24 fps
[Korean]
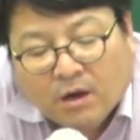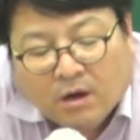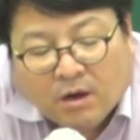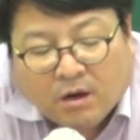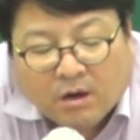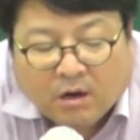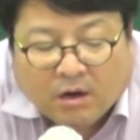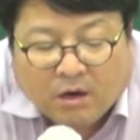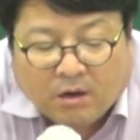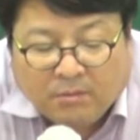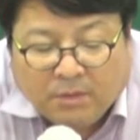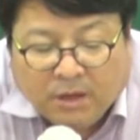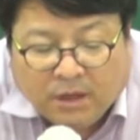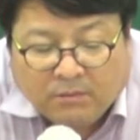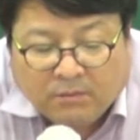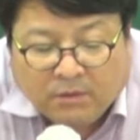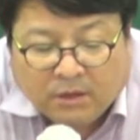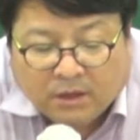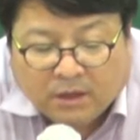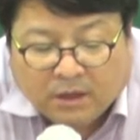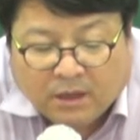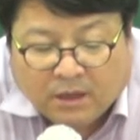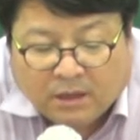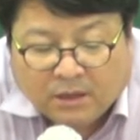어,
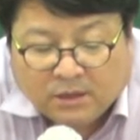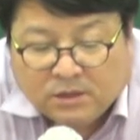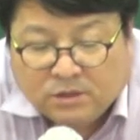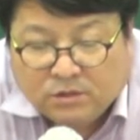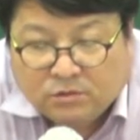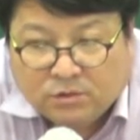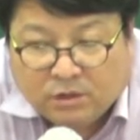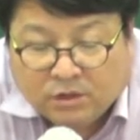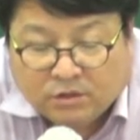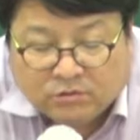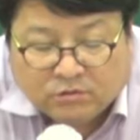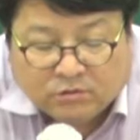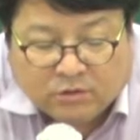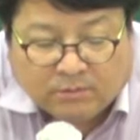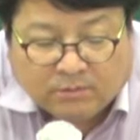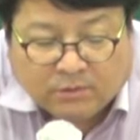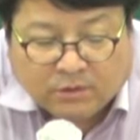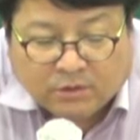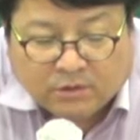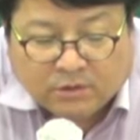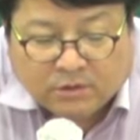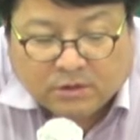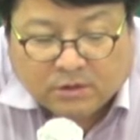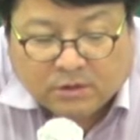매매 계약을 취소할 수는 없는
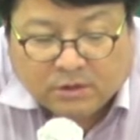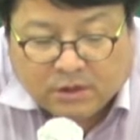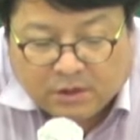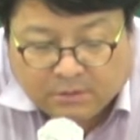거죠.